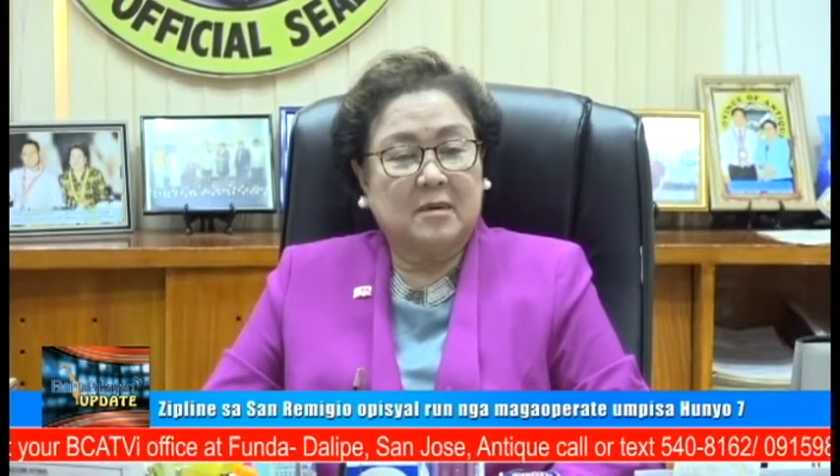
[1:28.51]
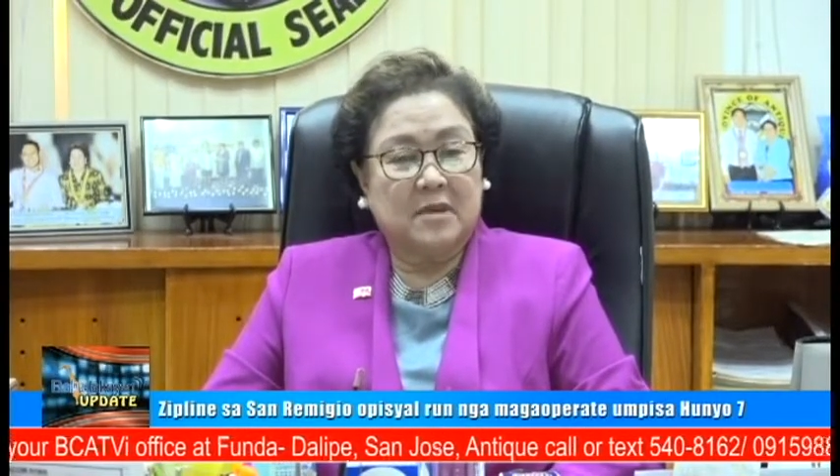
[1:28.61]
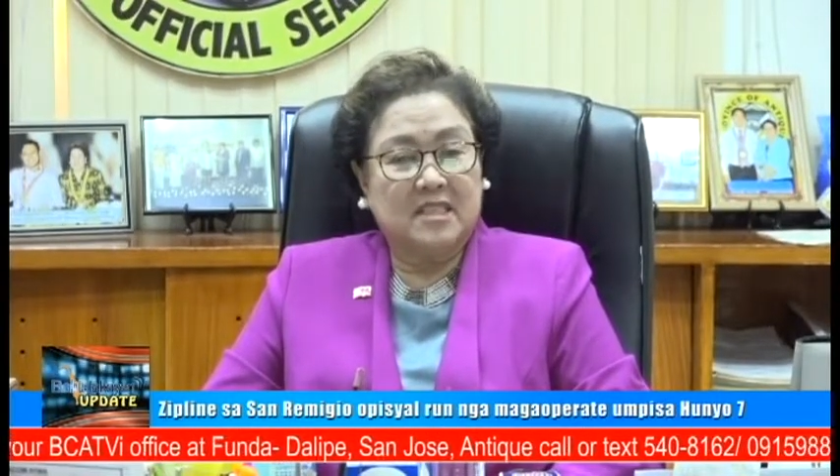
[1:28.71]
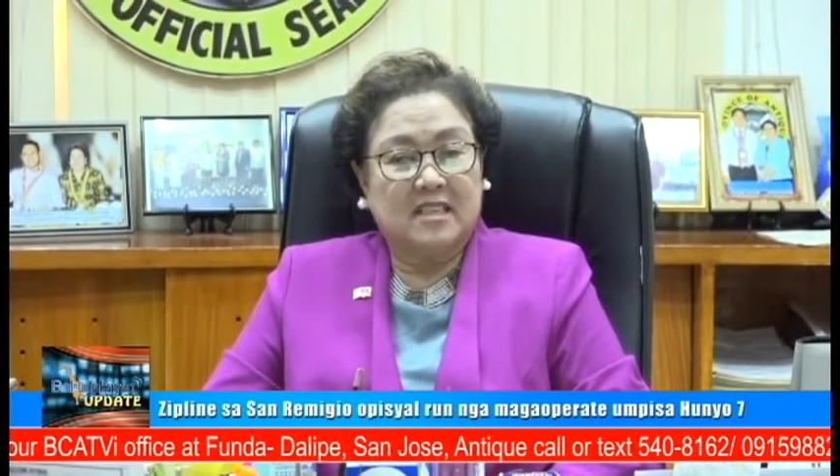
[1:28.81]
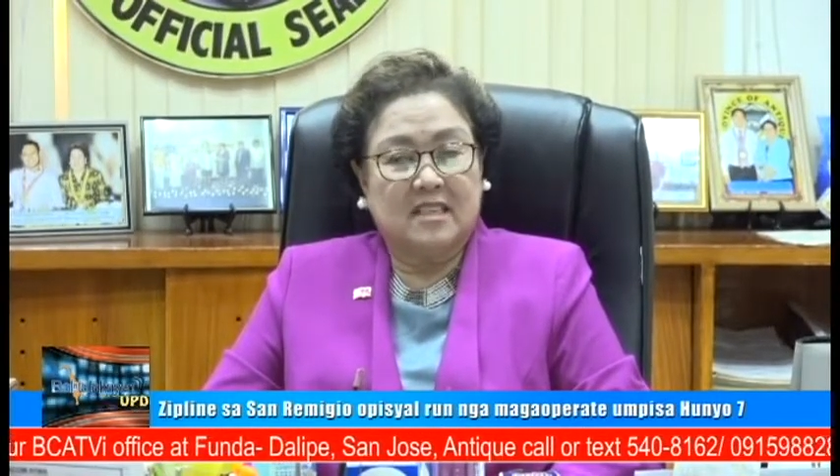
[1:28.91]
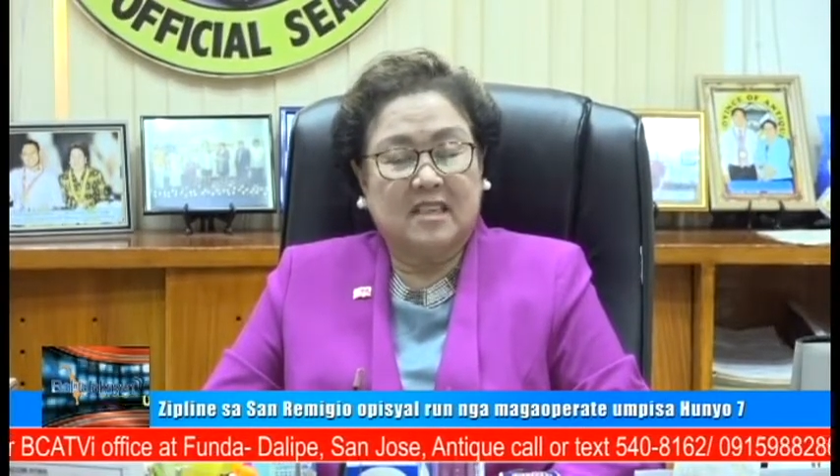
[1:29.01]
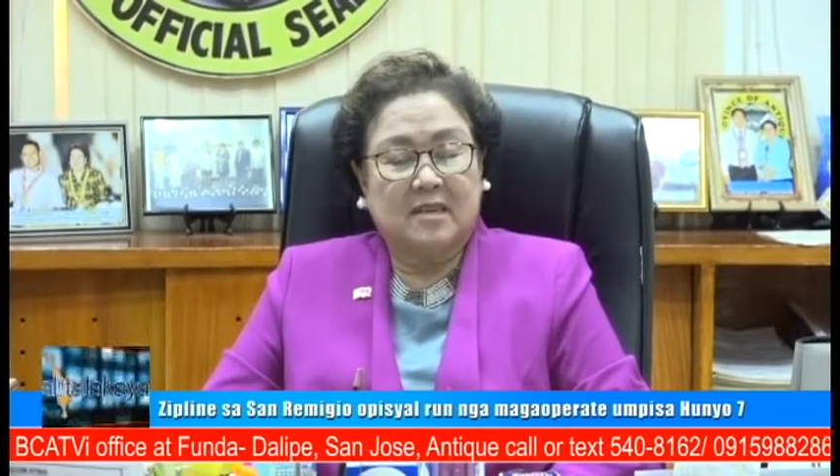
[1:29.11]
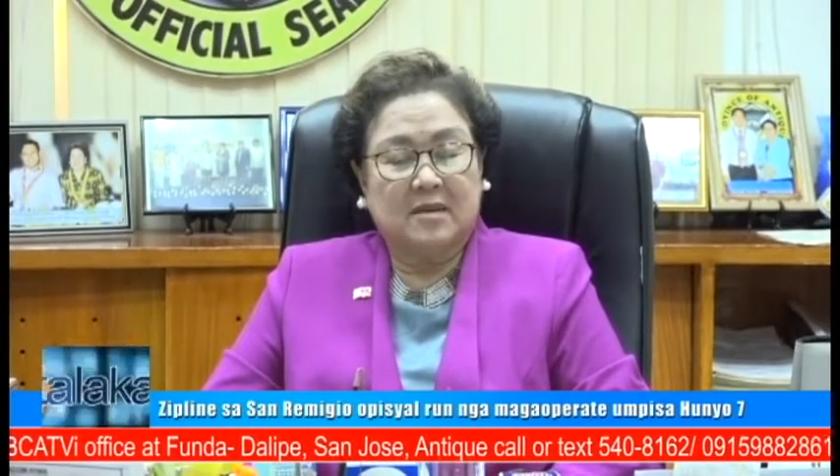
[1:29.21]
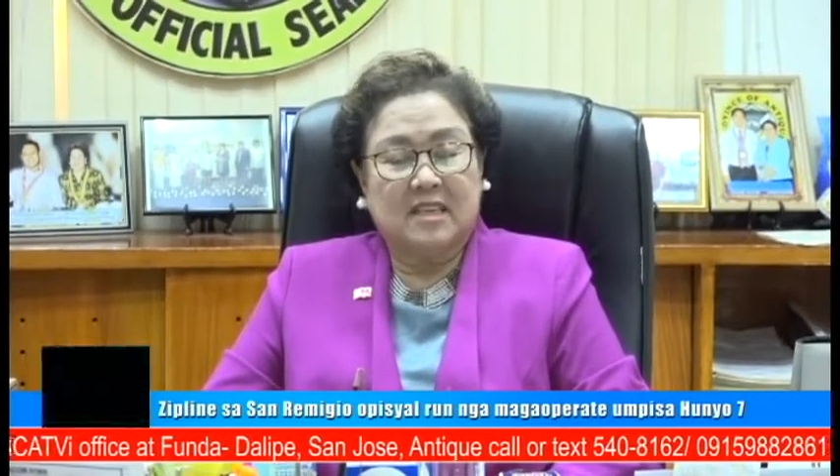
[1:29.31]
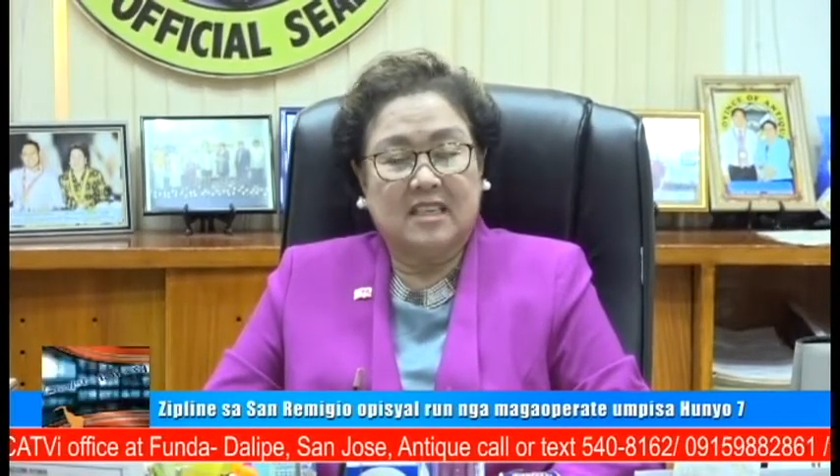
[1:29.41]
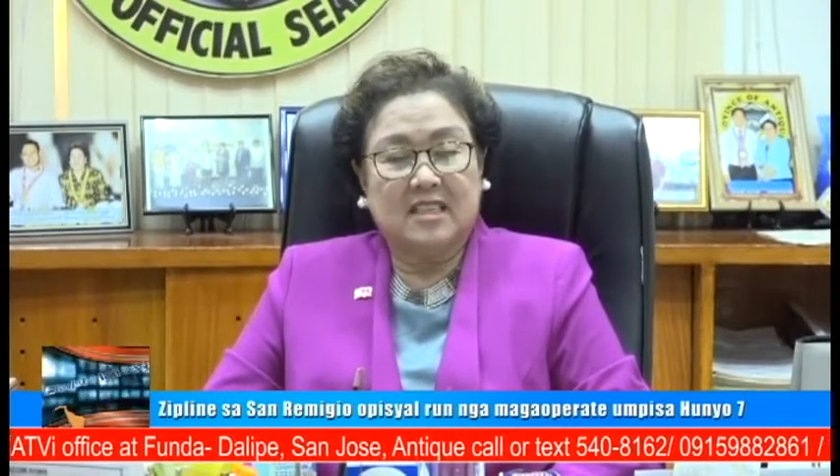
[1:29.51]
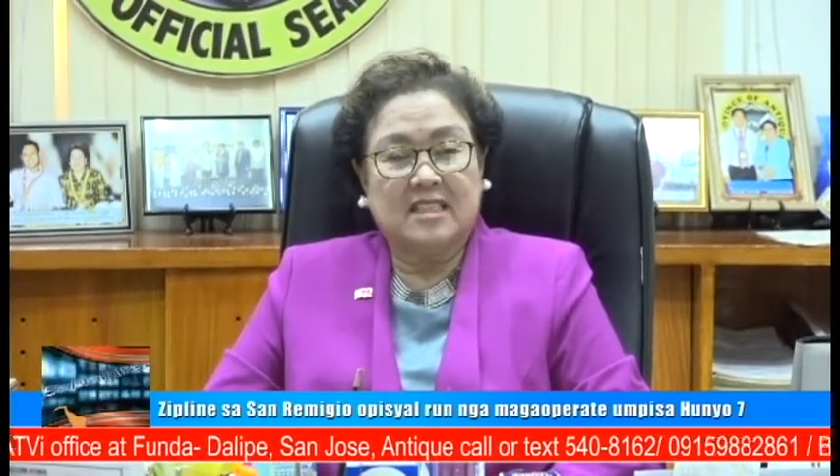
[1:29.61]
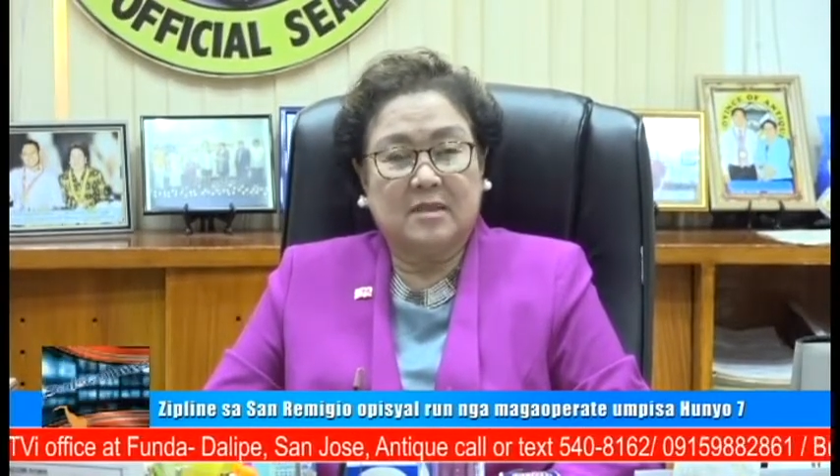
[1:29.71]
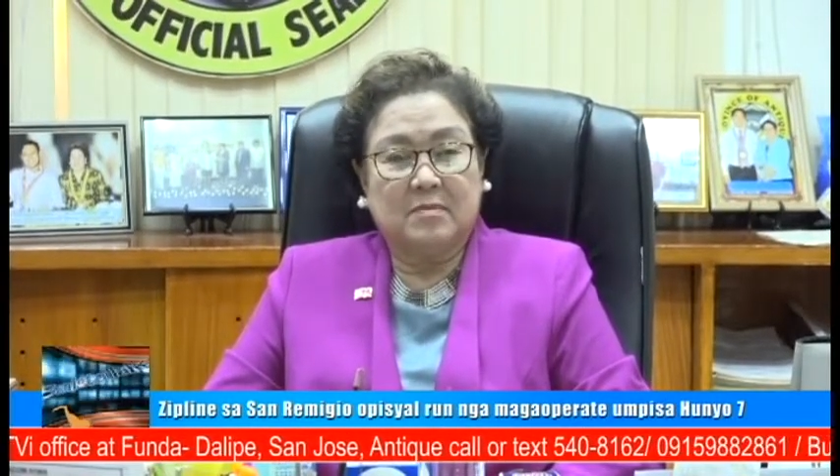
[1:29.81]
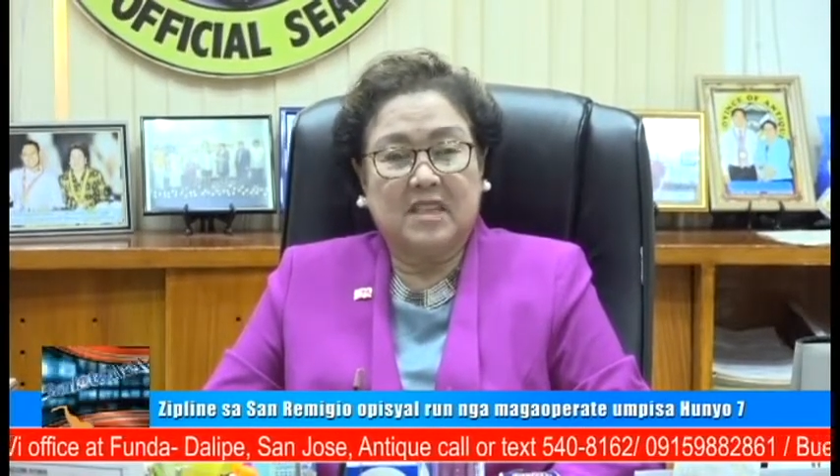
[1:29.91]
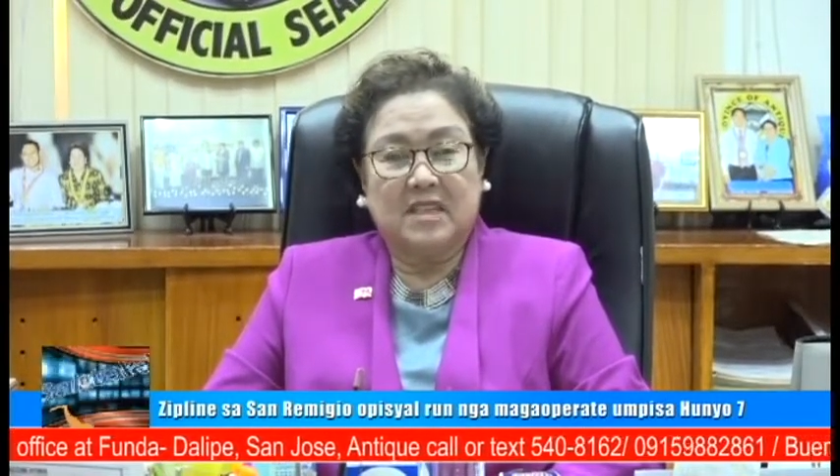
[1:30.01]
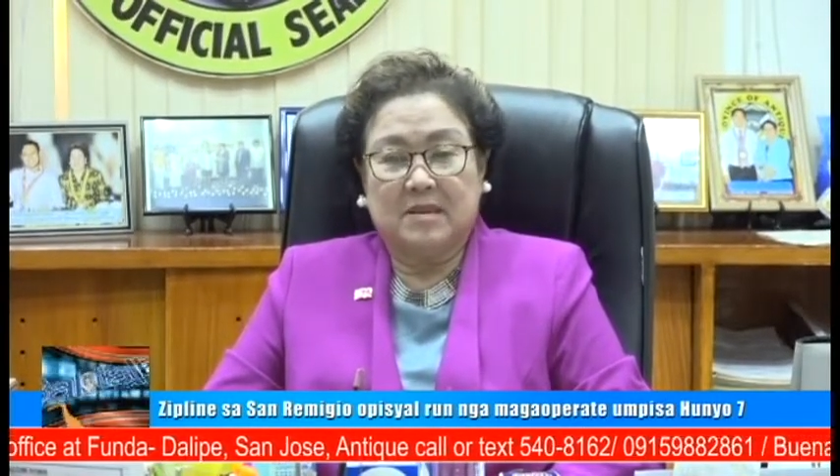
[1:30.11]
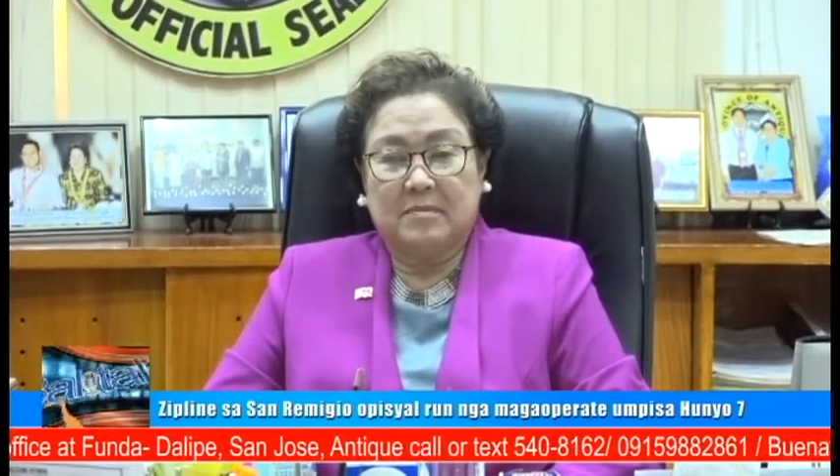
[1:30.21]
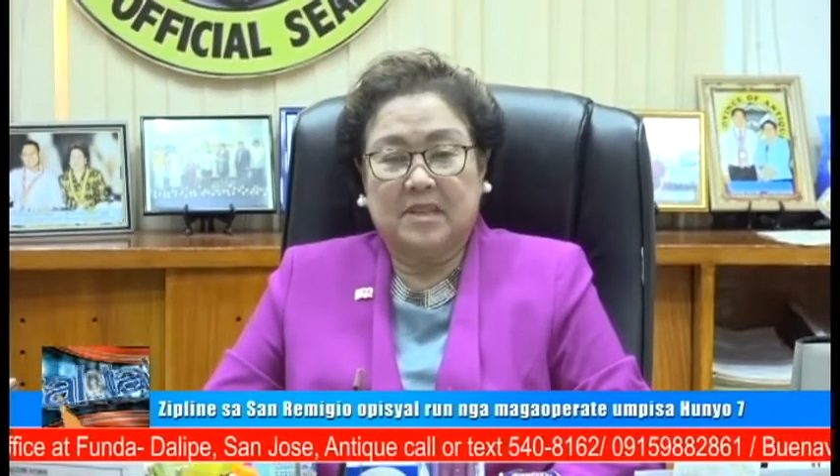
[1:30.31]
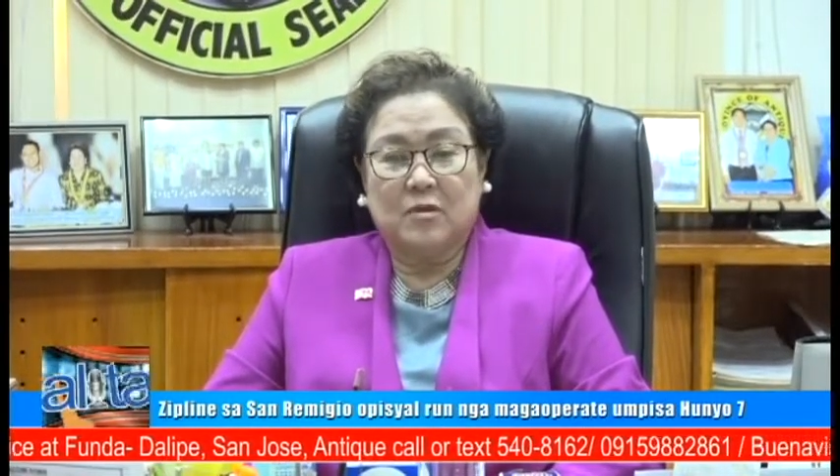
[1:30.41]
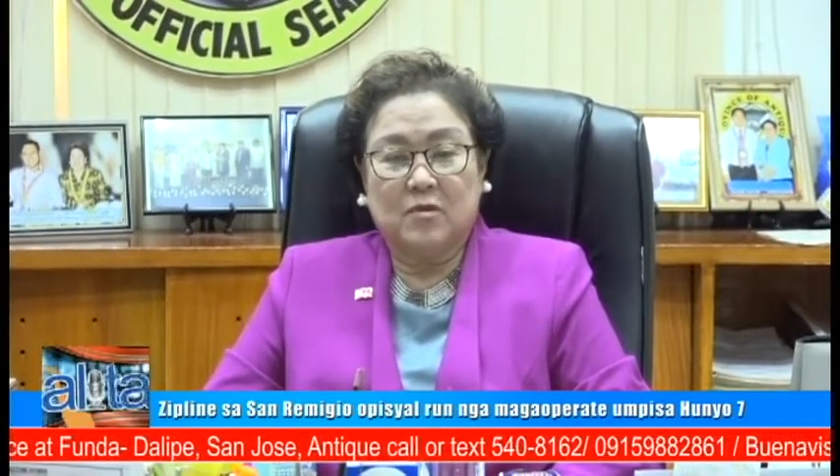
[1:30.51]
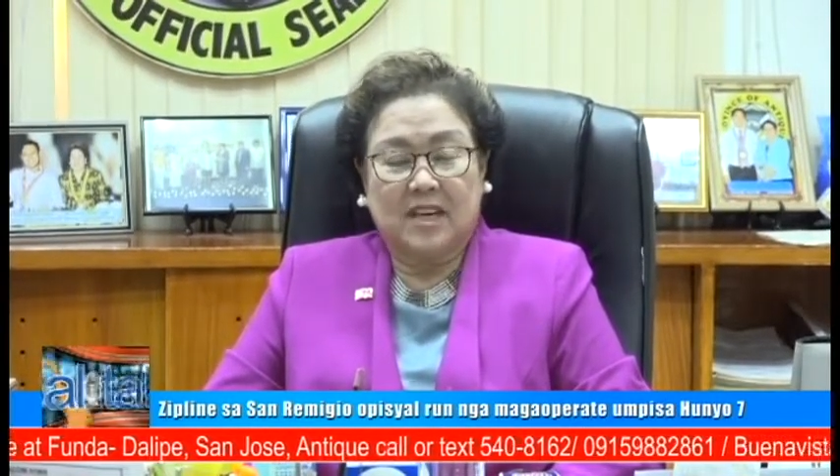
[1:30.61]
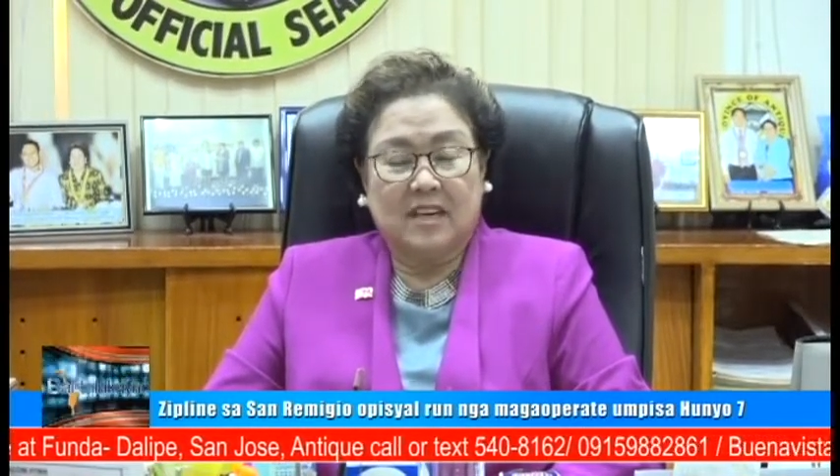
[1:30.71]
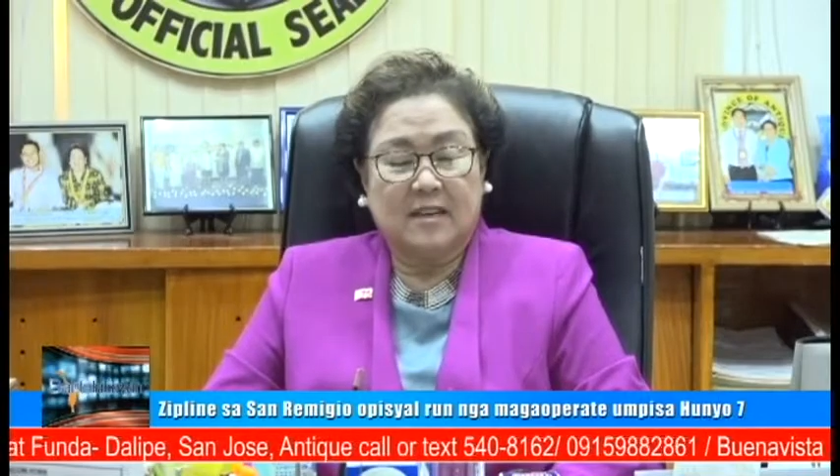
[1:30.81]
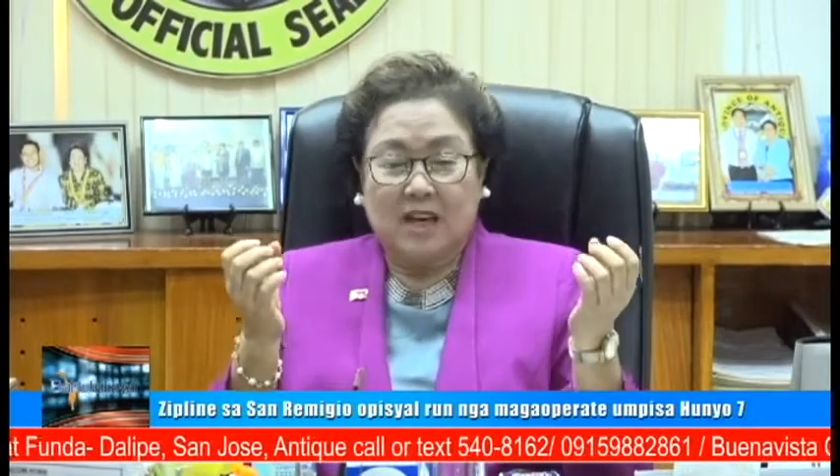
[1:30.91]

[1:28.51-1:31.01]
nga bisita nga halin sa ibang uh, mga lugar.